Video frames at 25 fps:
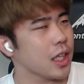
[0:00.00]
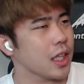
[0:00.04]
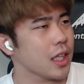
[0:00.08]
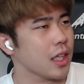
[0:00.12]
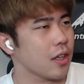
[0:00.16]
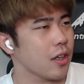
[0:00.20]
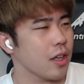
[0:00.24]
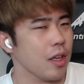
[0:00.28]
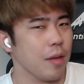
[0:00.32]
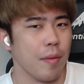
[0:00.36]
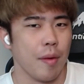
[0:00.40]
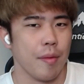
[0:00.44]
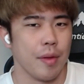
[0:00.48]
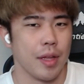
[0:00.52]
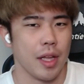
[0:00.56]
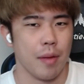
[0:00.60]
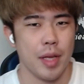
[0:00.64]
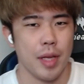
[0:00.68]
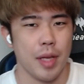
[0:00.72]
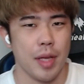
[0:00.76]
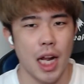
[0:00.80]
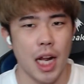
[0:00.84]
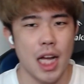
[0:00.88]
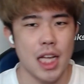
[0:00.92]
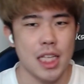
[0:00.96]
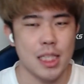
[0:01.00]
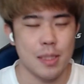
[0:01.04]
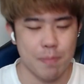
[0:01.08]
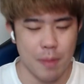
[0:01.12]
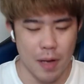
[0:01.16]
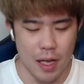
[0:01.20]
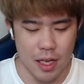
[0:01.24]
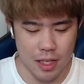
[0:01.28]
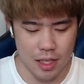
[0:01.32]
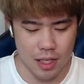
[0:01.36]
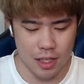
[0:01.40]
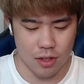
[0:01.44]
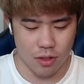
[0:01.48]
だろう、今みたいに
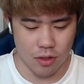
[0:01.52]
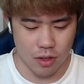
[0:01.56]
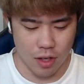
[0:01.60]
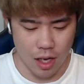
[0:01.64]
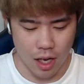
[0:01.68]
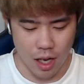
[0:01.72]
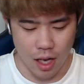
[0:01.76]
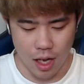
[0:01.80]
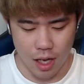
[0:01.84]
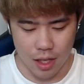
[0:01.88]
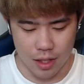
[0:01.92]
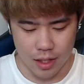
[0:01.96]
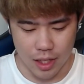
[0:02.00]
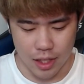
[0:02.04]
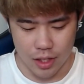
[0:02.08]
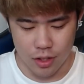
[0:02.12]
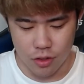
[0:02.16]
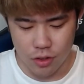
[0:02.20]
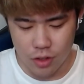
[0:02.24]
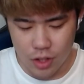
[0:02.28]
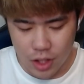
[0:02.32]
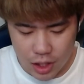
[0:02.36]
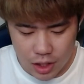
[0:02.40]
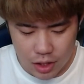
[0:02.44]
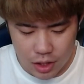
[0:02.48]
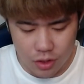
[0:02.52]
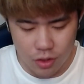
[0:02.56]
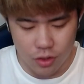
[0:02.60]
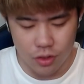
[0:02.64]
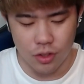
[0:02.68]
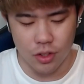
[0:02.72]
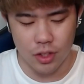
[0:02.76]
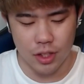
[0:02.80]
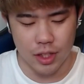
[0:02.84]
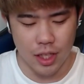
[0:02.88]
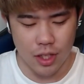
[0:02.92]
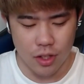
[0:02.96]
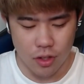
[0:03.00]
ミラースパーキーとか、なんかユニット
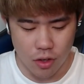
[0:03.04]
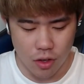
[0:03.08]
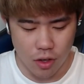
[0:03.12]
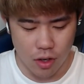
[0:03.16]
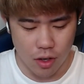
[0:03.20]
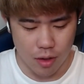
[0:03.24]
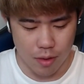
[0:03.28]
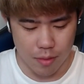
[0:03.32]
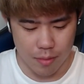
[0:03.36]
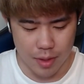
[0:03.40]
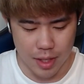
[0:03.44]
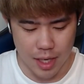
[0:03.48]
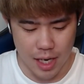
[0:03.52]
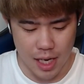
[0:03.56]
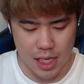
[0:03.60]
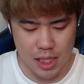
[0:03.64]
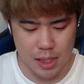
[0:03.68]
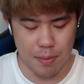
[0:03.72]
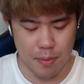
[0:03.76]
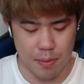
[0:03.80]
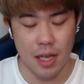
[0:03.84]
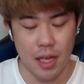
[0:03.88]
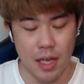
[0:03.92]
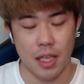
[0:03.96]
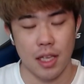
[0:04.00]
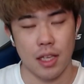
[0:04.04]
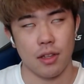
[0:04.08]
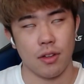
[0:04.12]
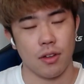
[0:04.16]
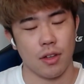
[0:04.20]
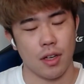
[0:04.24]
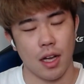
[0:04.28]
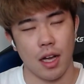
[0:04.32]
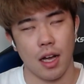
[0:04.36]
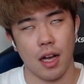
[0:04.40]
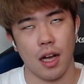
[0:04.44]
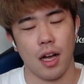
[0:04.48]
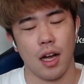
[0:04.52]
抜いてのミラースパーキーと
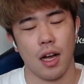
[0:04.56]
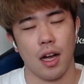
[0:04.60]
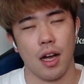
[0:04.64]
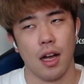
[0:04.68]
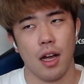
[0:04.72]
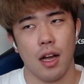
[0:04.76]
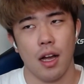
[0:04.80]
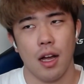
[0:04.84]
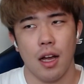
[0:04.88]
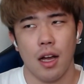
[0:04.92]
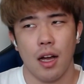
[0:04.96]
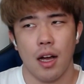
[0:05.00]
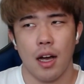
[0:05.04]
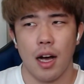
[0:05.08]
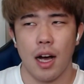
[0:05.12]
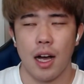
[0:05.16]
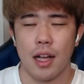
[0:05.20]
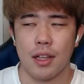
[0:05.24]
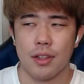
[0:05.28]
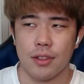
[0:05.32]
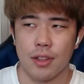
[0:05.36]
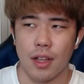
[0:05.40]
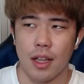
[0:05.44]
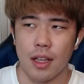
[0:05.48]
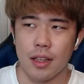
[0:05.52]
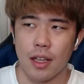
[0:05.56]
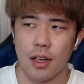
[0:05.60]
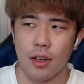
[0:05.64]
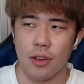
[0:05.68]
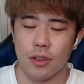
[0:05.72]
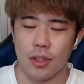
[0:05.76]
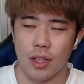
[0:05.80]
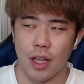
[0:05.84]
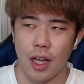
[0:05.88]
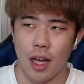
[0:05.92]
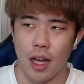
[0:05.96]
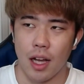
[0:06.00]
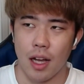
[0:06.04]
か、あとなんだろ
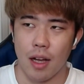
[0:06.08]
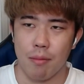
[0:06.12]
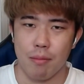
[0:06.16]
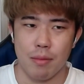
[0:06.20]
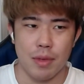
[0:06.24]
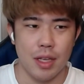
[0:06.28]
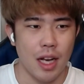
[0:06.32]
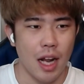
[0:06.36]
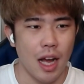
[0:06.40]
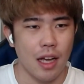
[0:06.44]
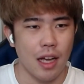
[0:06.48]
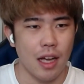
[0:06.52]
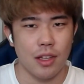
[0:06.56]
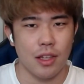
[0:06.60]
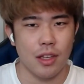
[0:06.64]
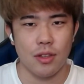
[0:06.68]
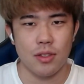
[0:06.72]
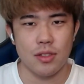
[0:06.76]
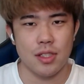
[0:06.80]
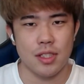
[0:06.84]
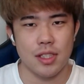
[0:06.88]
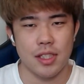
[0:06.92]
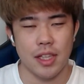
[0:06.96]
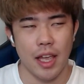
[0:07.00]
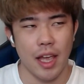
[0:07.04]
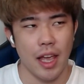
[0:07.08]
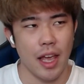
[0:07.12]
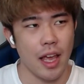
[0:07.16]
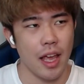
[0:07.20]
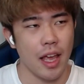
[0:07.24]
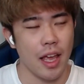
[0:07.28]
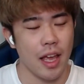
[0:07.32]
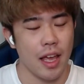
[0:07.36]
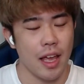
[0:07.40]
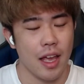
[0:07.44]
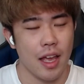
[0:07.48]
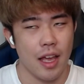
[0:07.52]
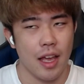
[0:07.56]
うな、ミラーキョス
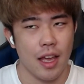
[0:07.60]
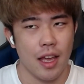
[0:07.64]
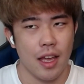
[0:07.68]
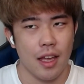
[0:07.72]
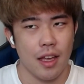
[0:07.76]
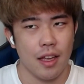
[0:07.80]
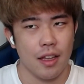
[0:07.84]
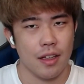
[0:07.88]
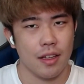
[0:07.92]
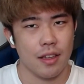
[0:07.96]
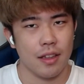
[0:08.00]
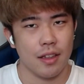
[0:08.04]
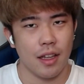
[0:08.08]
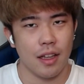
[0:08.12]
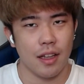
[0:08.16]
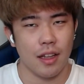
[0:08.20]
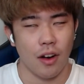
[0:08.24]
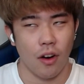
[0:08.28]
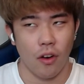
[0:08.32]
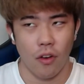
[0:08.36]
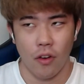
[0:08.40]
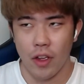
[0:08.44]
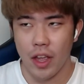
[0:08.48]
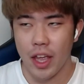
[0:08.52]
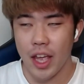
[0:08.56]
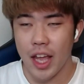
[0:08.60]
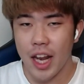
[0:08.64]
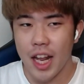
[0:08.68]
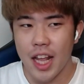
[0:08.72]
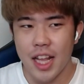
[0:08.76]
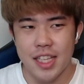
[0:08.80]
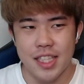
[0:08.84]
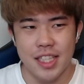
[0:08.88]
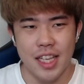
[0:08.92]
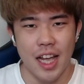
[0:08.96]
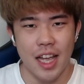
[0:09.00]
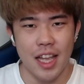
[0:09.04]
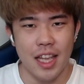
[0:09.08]
系、なんだろう、
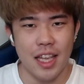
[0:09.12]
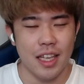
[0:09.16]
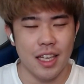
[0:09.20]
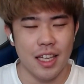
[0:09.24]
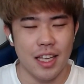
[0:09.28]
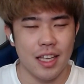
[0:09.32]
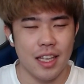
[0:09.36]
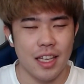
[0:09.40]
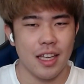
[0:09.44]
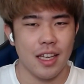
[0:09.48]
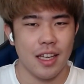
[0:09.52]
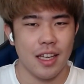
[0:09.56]
エレジャイ、